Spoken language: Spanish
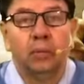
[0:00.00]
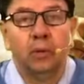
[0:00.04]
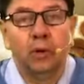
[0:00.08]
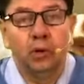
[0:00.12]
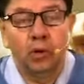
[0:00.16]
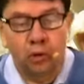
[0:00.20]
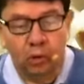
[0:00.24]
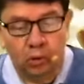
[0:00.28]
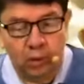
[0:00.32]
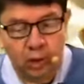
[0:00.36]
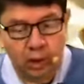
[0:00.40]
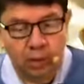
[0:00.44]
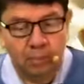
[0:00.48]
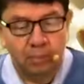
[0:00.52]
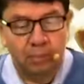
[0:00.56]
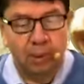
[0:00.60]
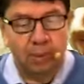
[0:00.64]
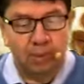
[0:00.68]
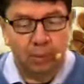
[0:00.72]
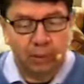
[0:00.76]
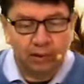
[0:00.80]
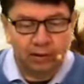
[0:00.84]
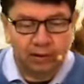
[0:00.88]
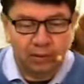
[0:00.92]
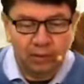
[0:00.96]
Bueno, eh,
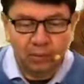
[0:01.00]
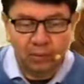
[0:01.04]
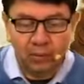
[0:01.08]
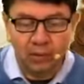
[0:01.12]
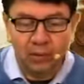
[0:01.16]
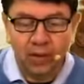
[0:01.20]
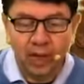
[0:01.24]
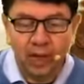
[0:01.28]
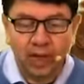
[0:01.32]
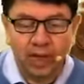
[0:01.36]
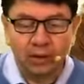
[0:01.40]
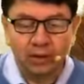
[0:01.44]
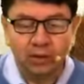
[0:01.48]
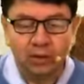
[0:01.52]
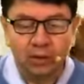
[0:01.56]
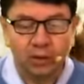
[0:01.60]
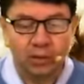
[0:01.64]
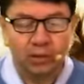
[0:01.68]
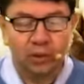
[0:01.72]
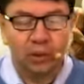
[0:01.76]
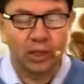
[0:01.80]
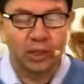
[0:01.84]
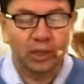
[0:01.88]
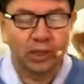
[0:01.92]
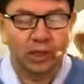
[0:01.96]
me parece muy bien que no te
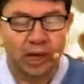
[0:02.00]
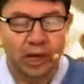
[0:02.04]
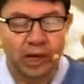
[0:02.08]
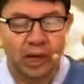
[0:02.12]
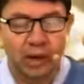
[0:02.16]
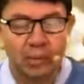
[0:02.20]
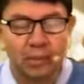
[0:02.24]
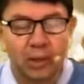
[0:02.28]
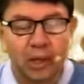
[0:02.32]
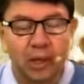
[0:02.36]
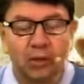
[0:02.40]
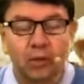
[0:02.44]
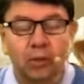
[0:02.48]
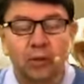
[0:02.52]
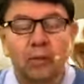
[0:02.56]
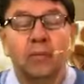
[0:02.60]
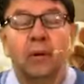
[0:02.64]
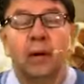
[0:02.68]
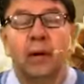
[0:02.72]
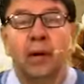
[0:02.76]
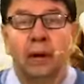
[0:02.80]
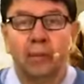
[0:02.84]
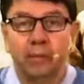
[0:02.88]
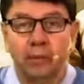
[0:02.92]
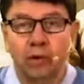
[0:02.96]
gusta tenerle miedo.
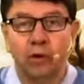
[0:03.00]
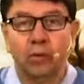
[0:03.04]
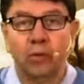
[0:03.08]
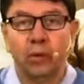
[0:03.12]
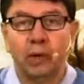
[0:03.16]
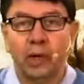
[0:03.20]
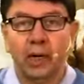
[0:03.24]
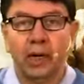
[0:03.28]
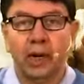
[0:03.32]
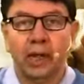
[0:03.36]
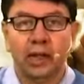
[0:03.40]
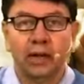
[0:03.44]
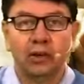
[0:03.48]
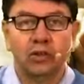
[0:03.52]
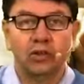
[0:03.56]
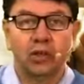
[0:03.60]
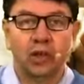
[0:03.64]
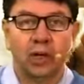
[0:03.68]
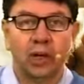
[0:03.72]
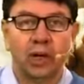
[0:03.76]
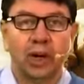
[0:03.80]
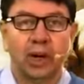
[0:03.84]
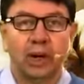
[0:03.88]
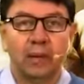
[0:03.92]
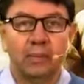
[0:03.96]
La mejor manera de no
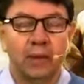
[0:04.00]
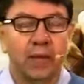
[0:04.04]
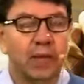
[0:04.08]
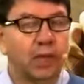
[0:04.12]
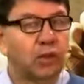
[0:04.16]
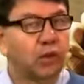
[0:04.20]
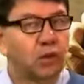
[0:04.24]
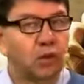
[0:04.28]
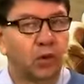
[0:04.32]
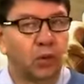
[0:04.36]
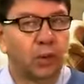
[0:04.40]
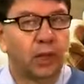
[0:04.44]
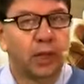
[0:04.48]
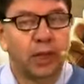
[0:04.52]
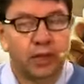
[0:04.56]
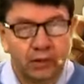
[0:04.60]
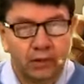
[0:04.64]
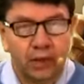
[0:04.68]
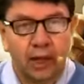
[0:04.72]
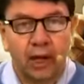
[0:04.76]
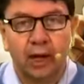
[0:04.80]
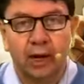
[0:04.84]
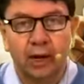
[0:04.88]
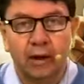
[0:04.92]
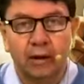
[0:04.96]
tenerle miedo es
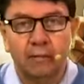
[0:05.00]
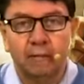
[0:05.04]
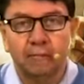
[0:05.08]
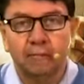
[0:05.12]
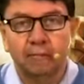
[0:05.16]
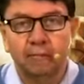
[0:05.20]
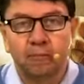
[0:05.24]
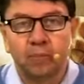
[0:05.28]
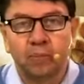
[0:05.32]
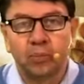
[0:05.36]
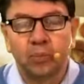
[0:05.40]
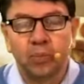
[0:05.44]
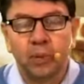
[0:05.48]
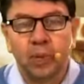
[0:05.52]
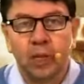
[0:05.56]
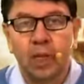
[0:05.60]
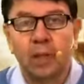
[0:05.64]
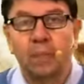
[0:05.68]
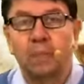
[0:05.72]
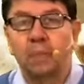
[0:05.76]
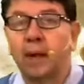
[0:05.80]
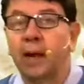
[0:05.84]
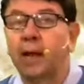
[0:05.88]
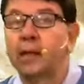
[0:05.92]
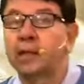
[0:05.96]
obedecerle.
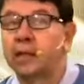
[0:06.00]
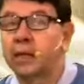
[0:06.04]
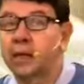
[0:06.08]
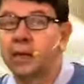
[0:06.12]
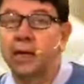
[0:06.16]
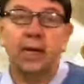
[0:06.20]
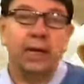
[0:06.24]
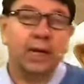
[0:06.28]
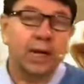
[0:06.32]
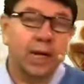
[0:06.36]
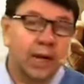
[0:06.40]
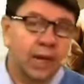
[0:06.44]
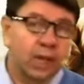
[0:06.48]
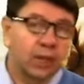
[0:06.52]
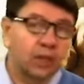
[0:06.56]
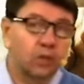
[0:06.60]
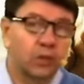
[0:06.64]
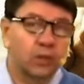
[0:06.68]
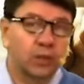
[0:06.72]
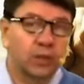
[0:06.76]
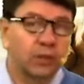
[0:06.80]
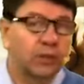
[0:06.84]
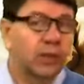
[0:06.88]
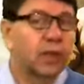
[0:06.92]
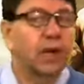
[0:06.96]
Y para tener ganas de
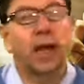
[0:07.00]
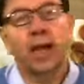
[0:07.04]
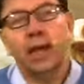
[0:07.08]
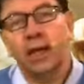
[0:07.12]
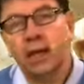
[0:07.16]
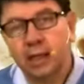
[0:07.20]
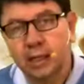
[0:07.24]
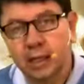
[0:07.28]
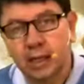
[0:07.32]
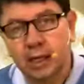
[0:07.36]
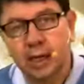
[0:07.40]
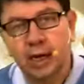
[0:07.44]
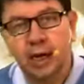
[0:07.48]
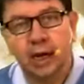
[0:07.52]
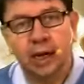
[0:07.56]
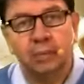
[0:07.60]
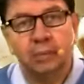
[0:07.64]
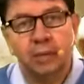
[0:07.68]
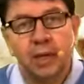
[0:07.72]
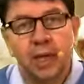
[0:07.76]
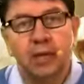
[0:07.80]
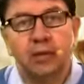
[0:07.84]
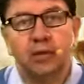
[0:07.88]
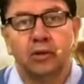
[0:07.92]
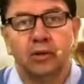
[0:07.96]
obedecer hay que
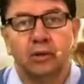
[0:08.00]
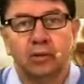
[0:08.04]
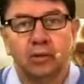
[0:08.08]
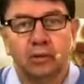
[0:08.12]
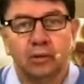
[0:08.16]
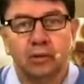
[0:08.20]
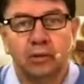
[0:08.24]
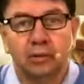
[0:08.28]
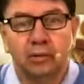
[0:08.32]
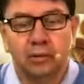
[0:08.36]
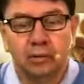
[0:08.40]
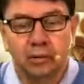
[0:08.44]
tenerle miedo.